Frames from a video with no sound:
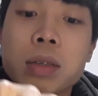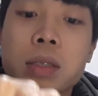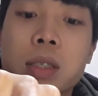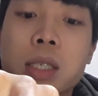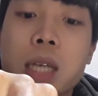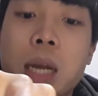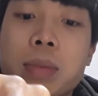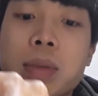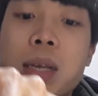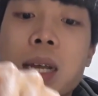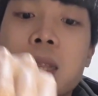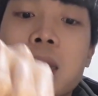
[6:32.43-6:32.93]

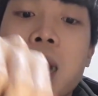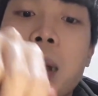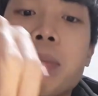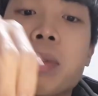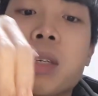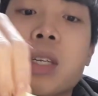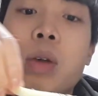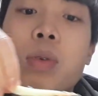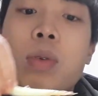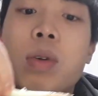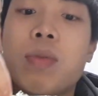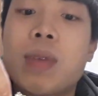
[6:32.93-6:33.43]
Cảm giác tắm
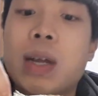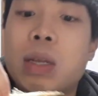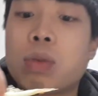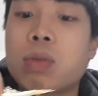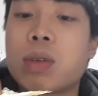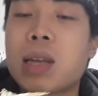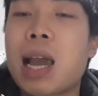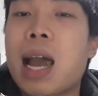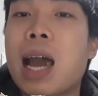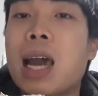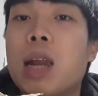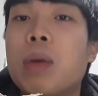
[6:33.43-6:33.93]
xong vào trong
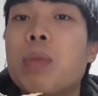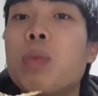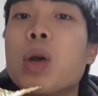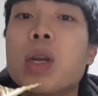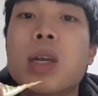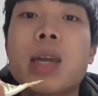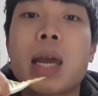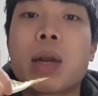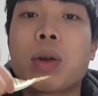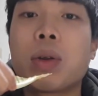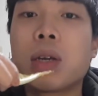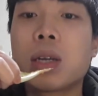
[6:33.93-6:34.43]
nhà nó buốt
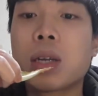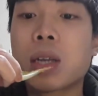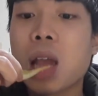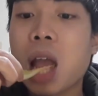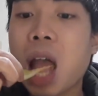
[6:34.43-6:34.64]
lạnh luôn.